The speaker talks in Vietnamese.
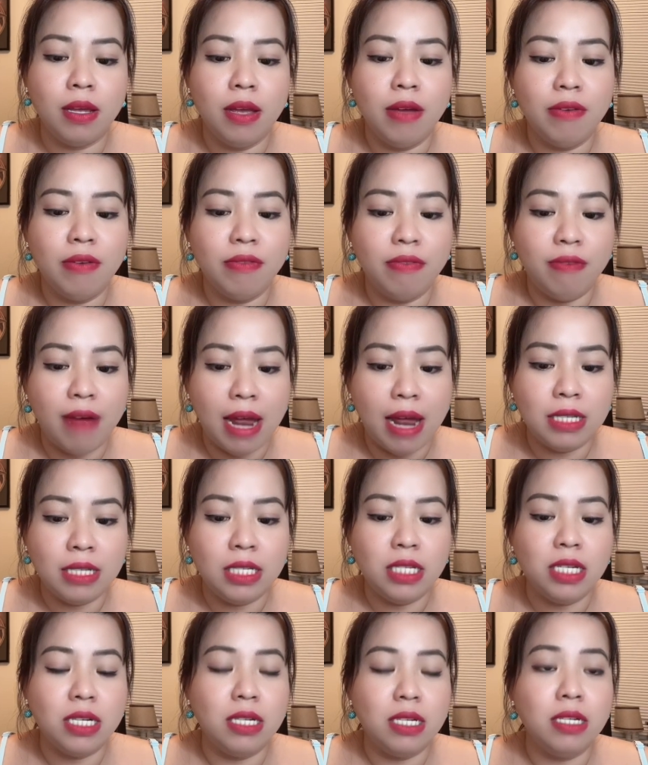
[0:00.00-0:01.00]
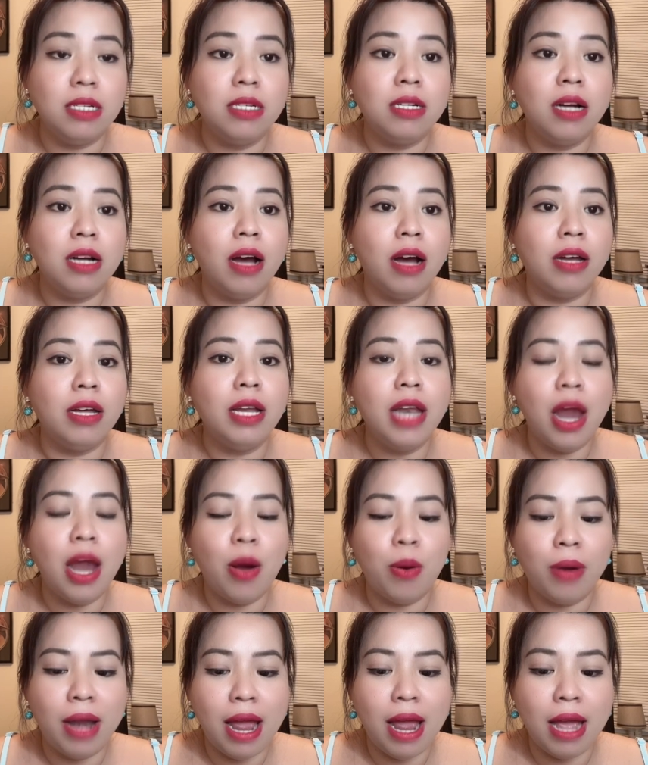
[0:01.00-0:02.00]
Vạn sự khởi
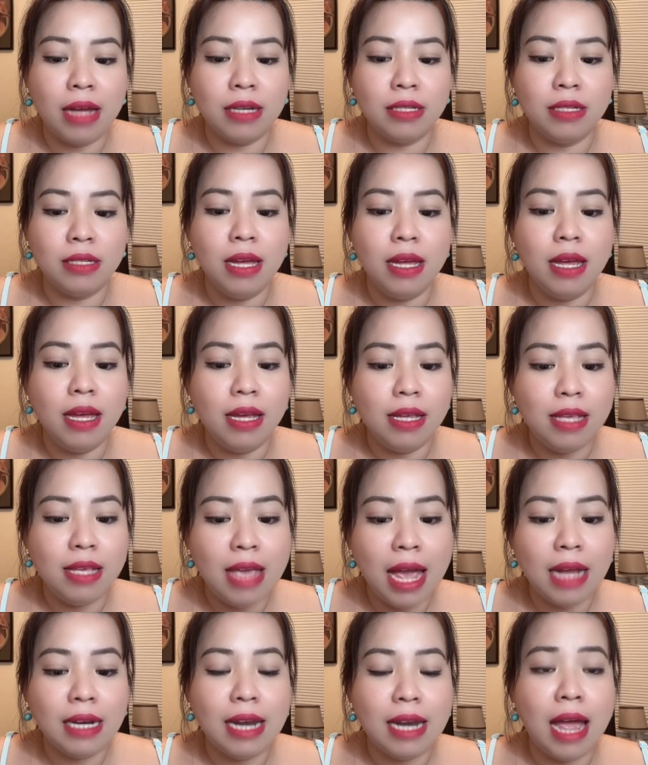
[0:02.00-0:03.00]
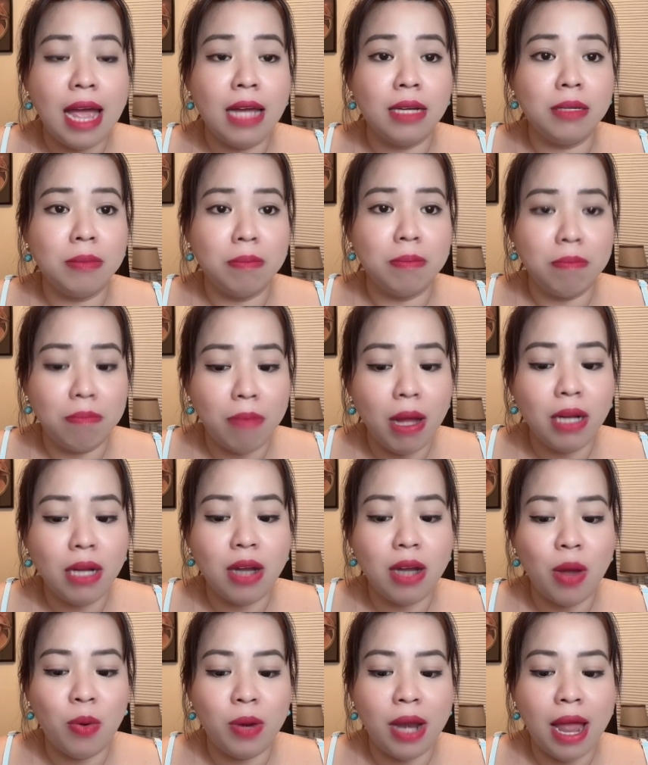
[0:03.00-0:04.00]
đầu nan, gian nan bắt
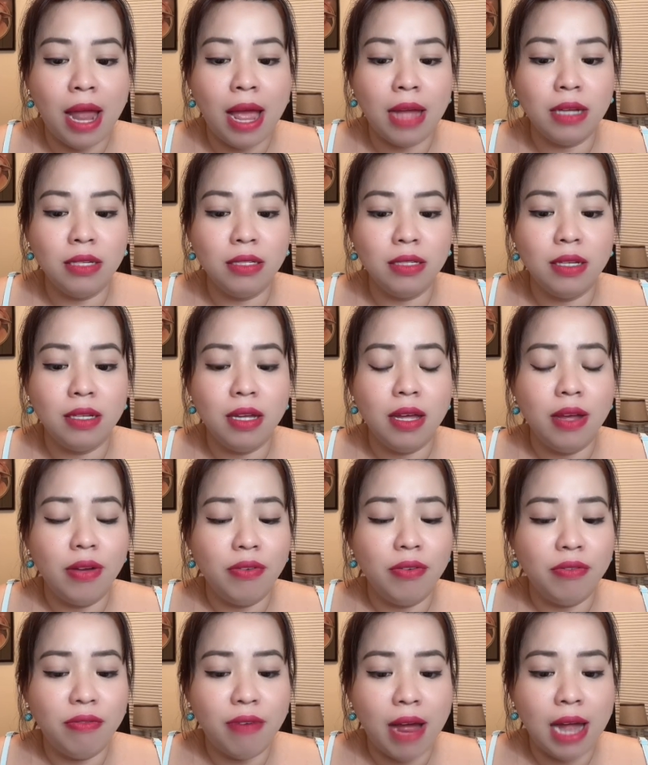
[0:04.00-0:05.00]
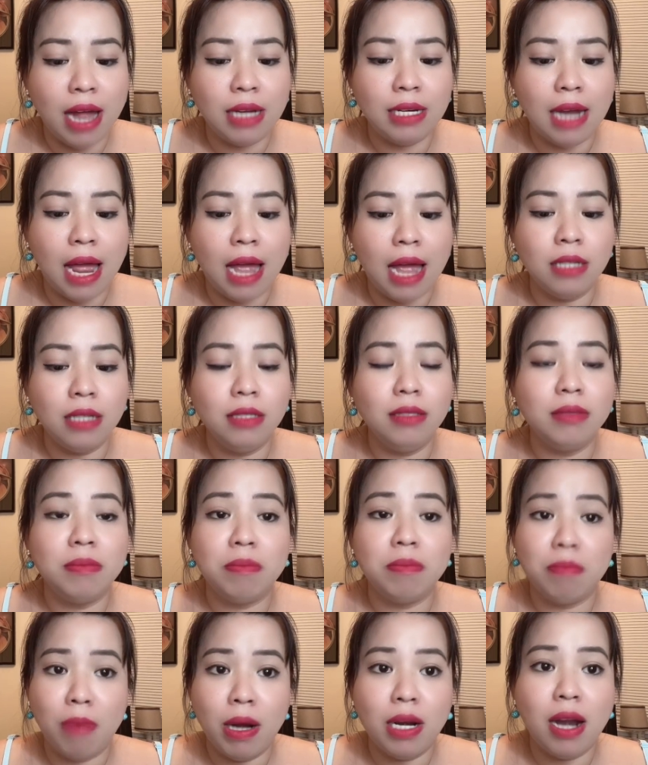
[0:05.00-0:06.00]
đầu nản, vạn nản
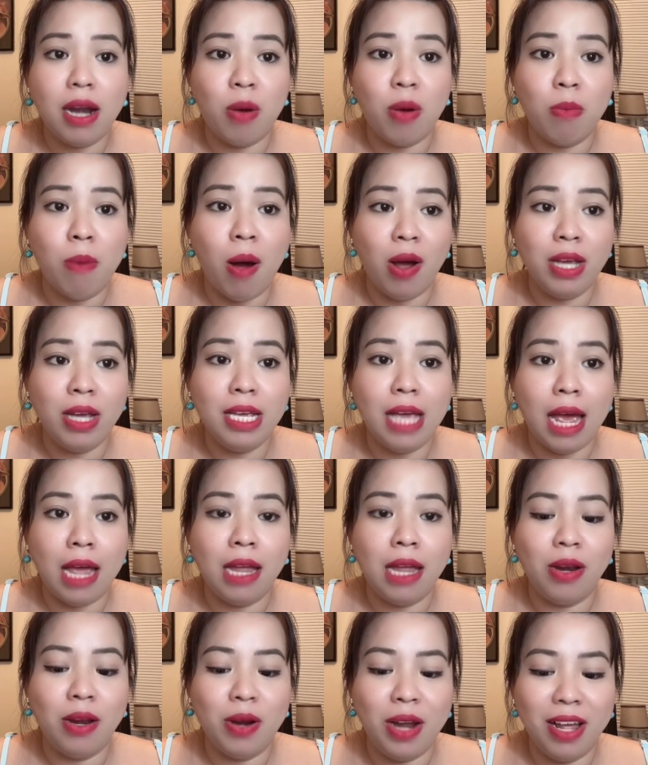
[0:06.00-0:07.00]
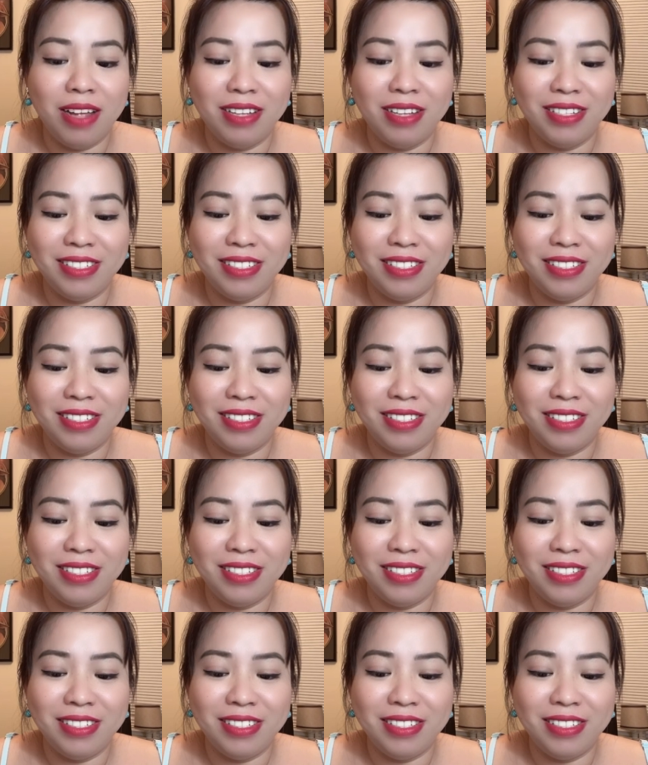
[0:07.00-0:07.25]
bắt đầu bỏ chạy rồi đó.